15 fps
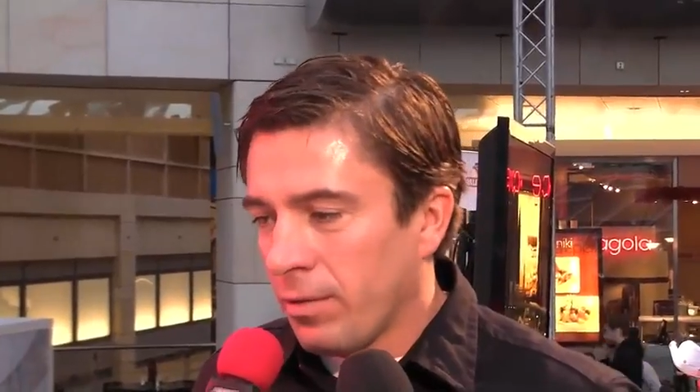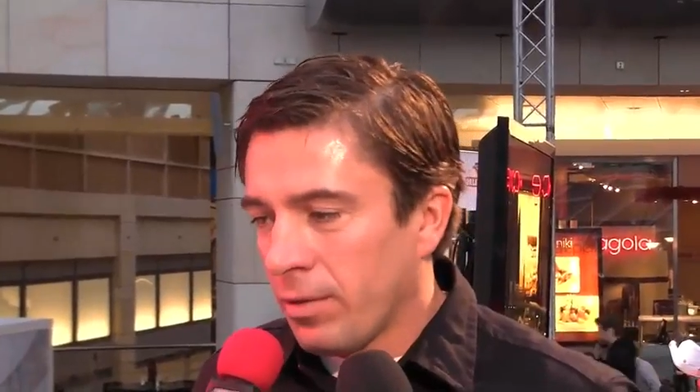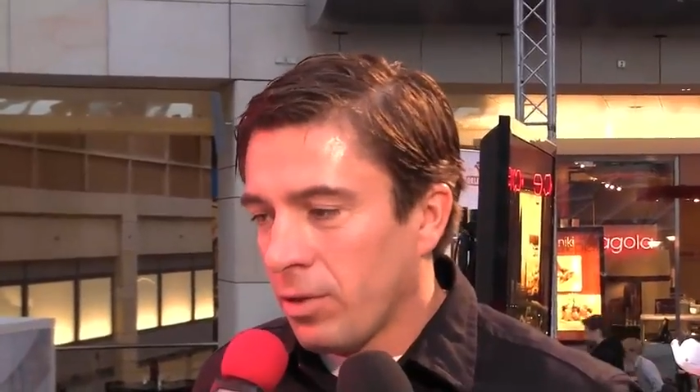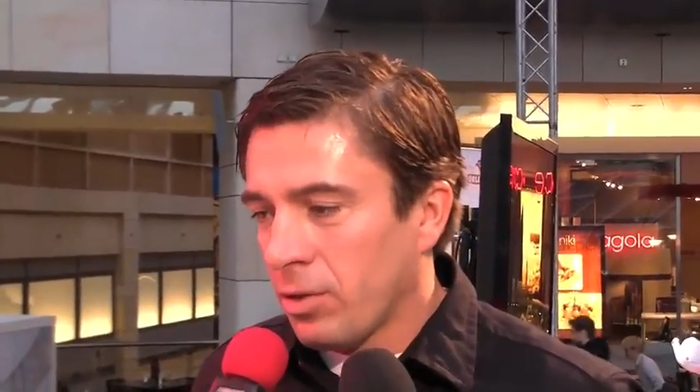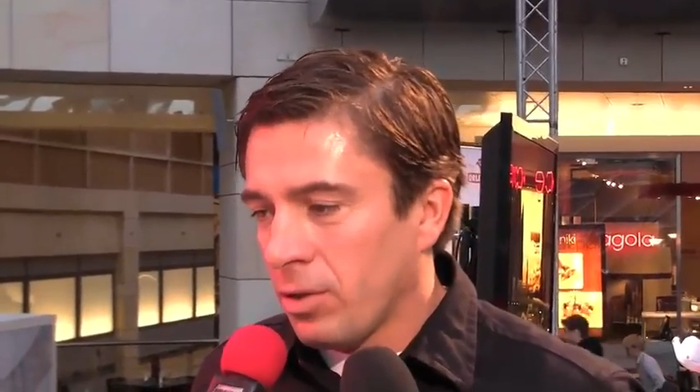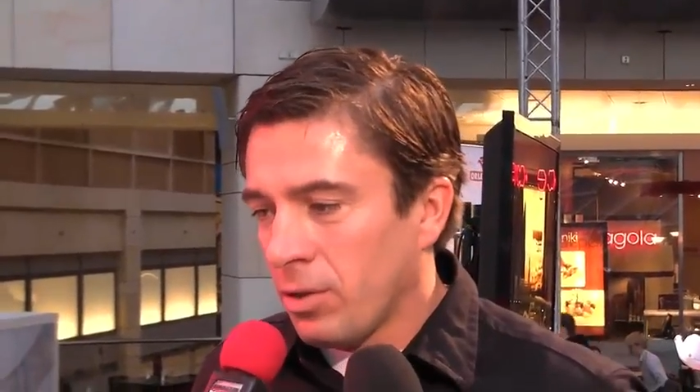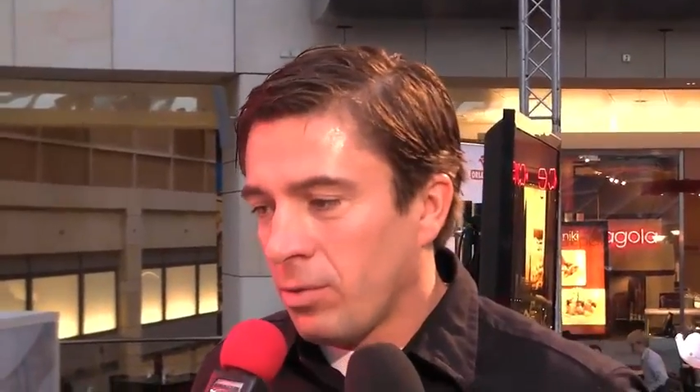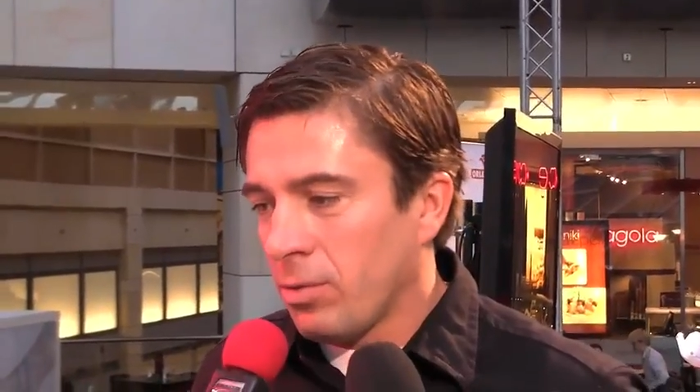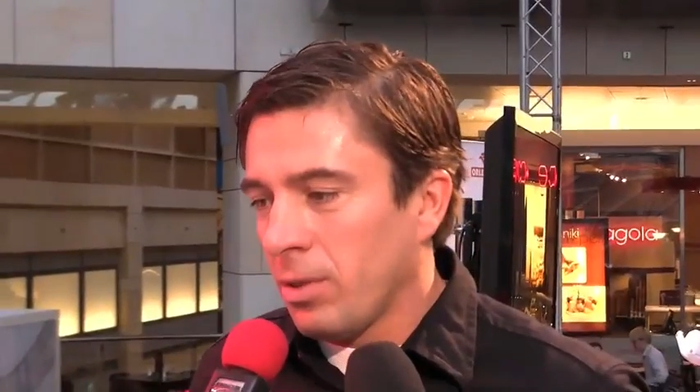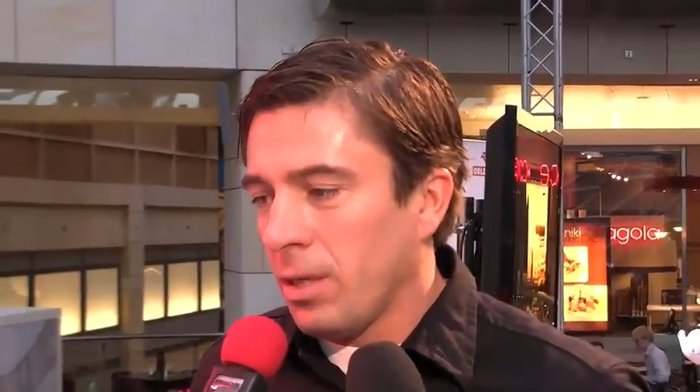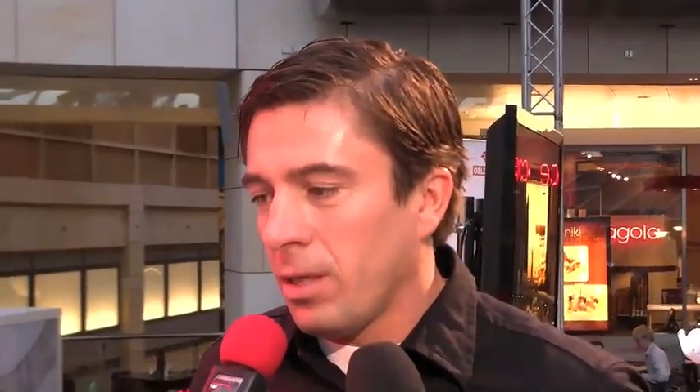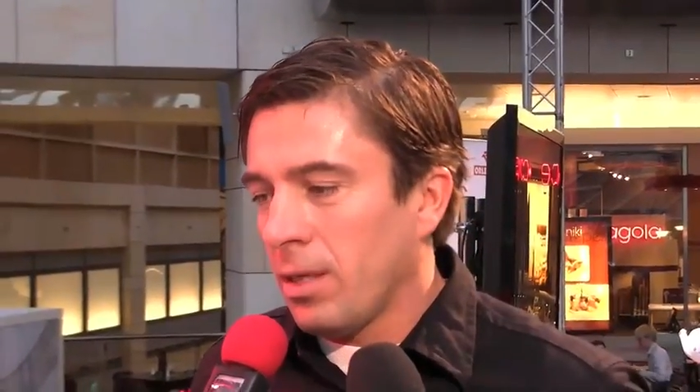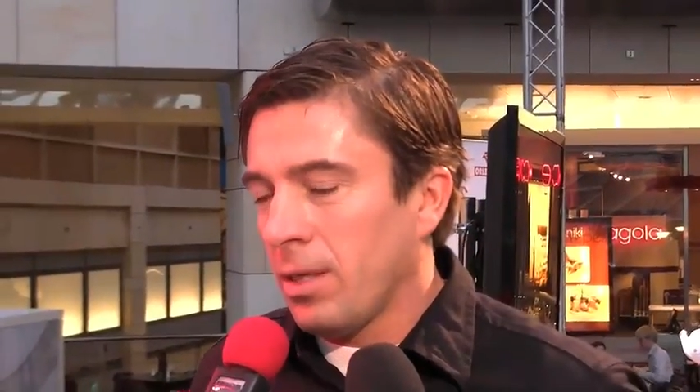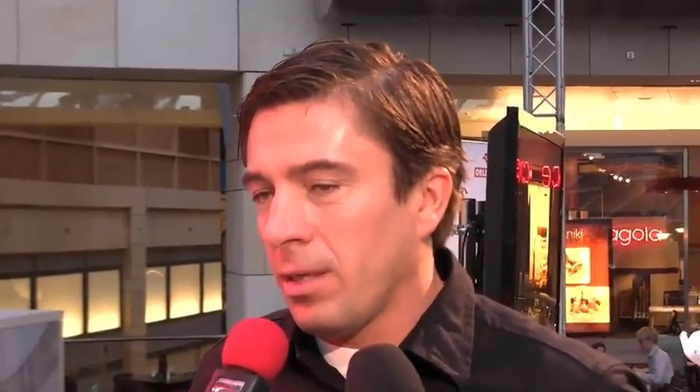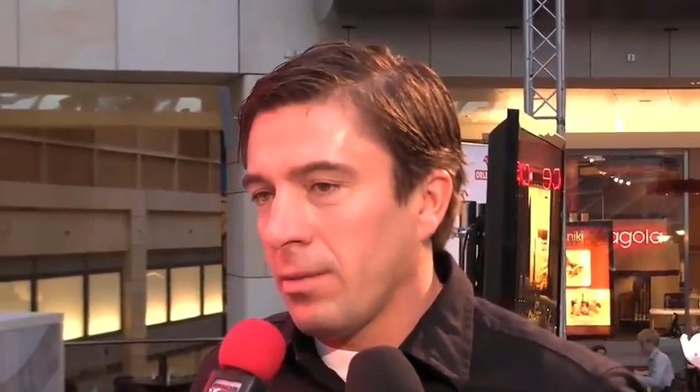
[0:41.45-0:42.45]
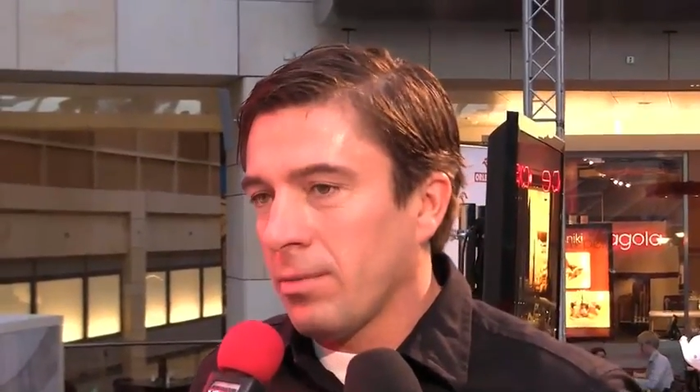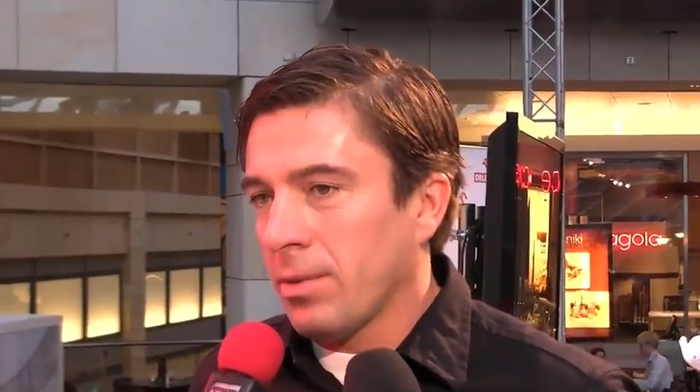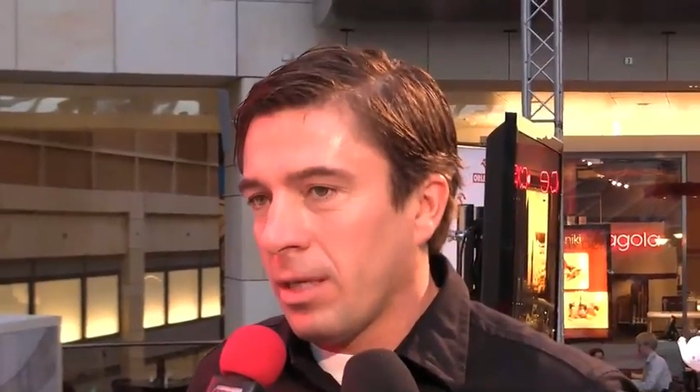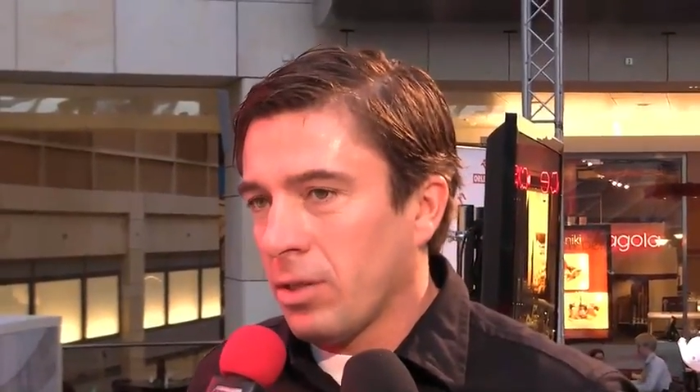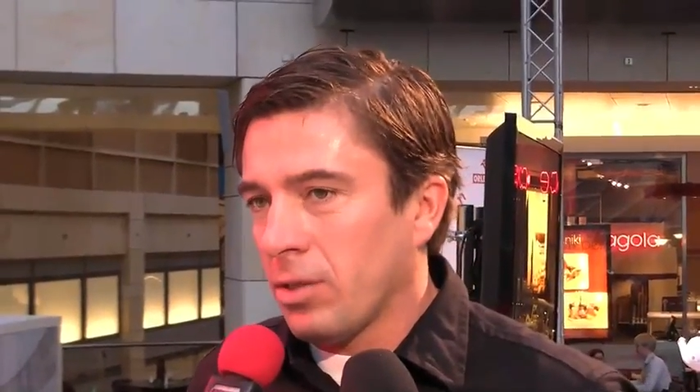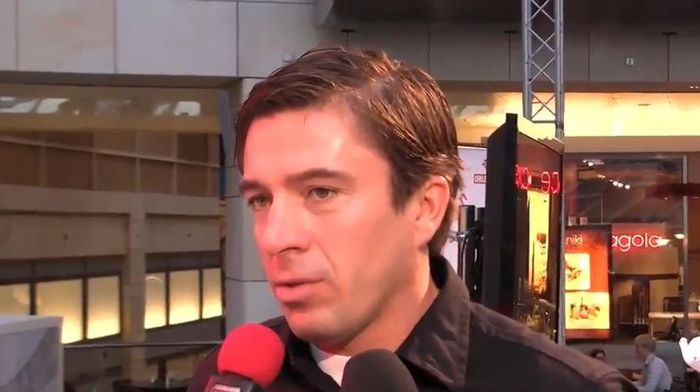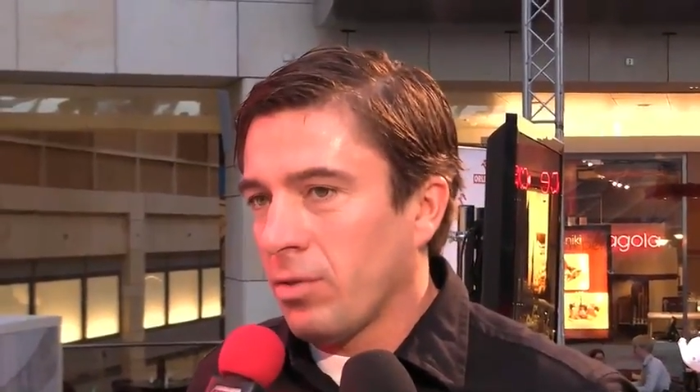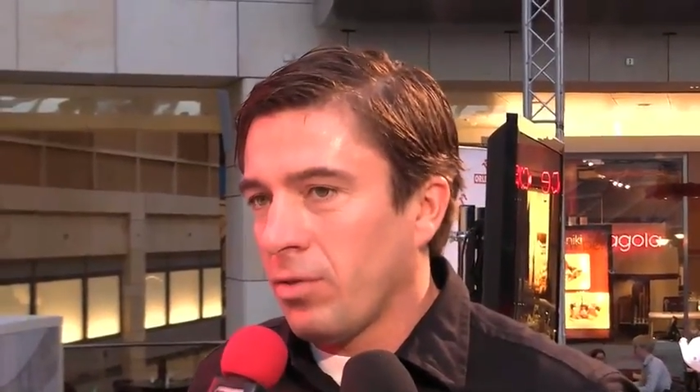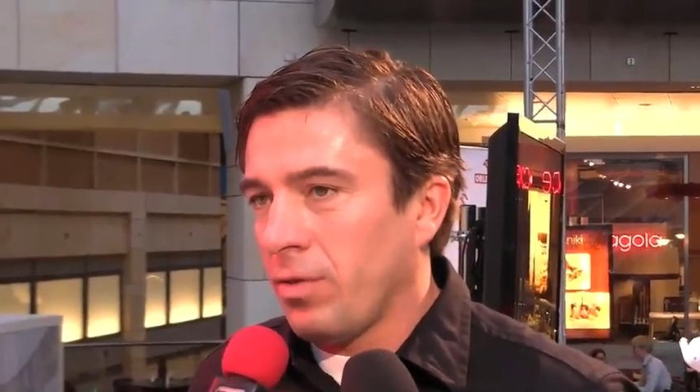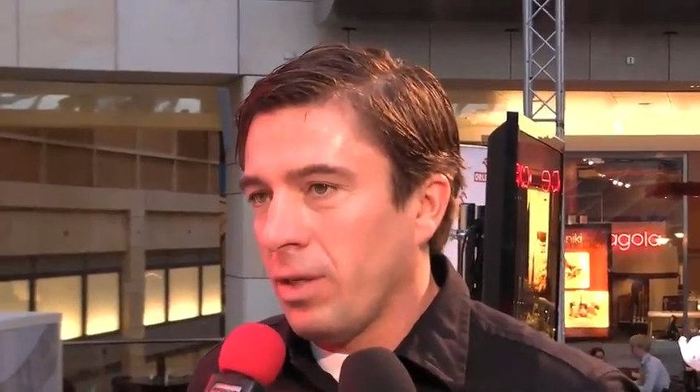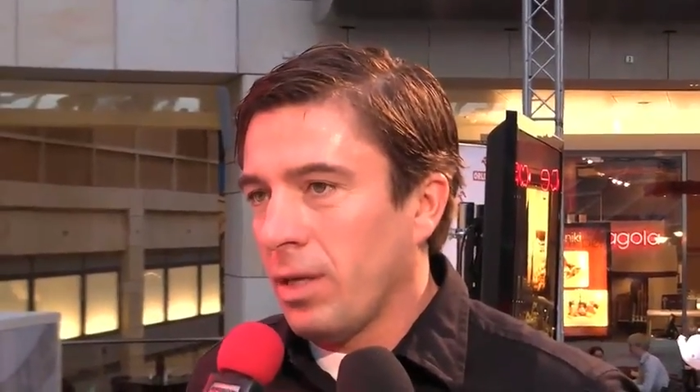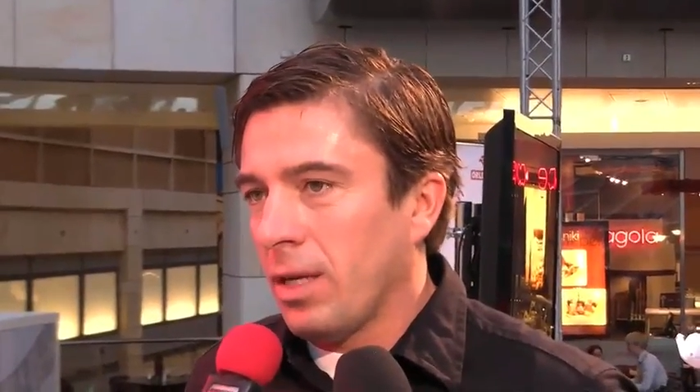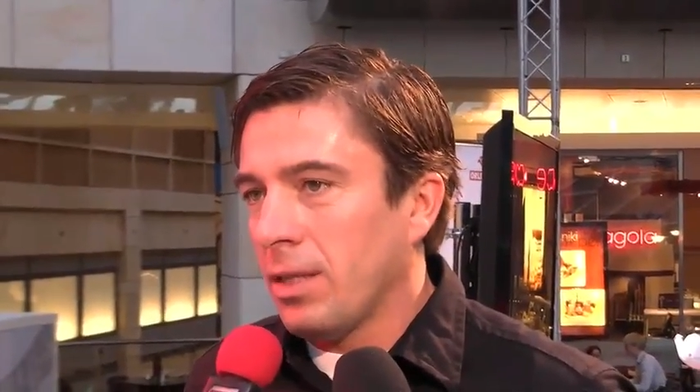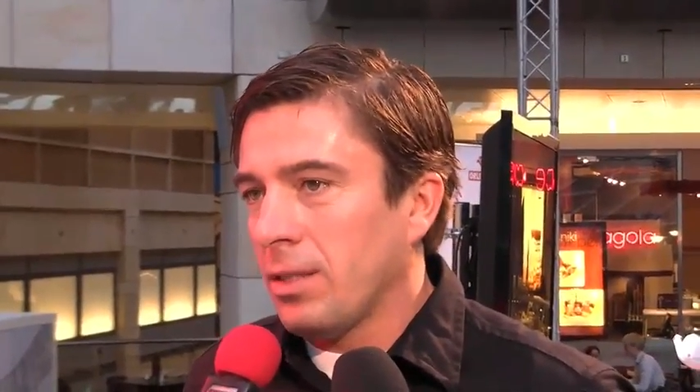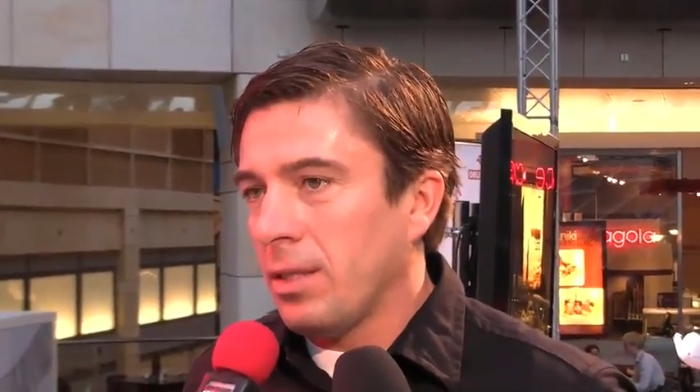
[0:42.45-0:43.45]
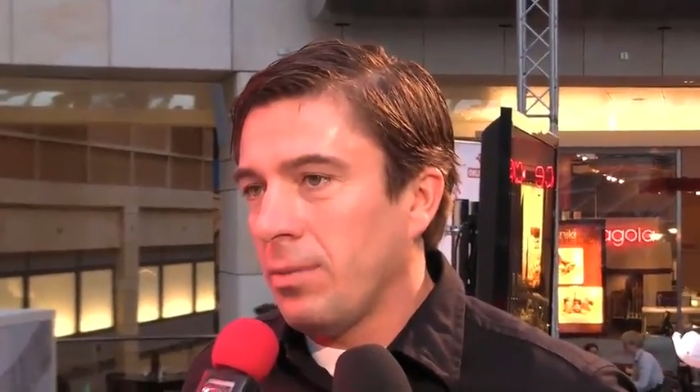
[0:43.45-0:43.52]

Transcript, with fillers: wykorzystuję każdą chwilę.